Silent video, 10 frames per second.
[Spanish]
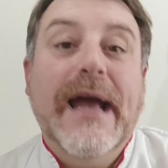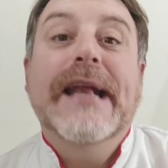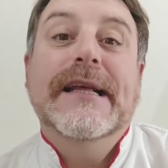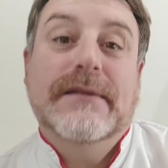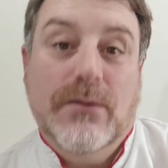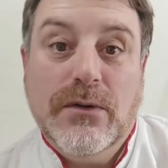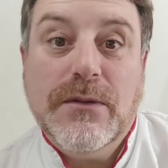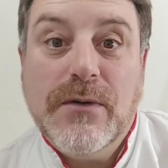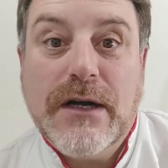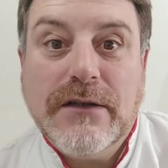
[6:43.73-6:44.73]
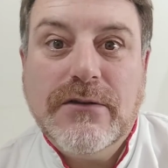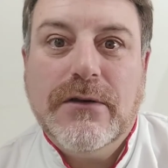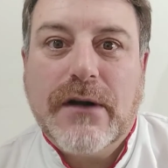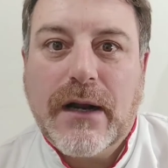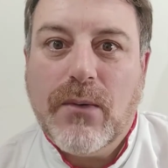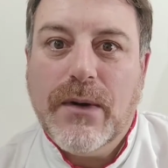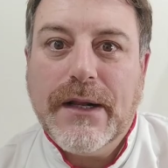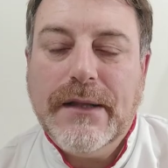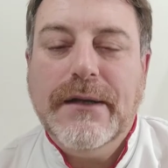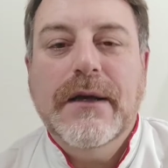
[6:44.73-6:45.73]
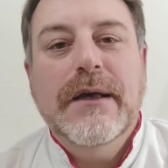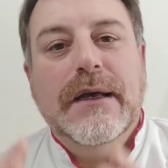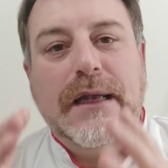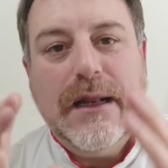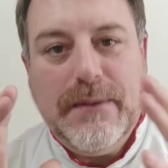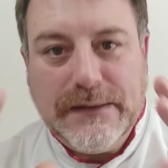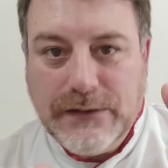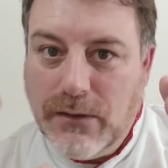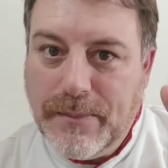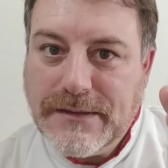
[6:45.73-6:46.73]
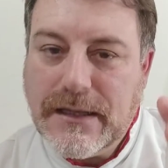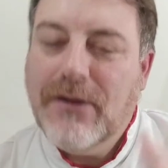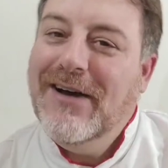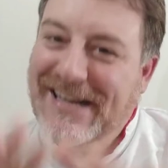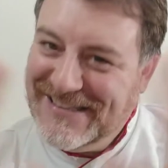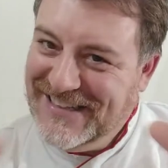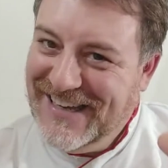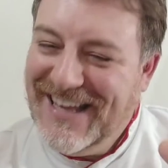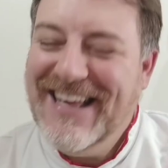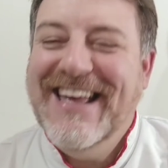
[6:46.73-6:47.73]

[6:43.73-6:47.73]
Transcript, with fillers: En este último caso, recuerden el batido pesado, acá sí,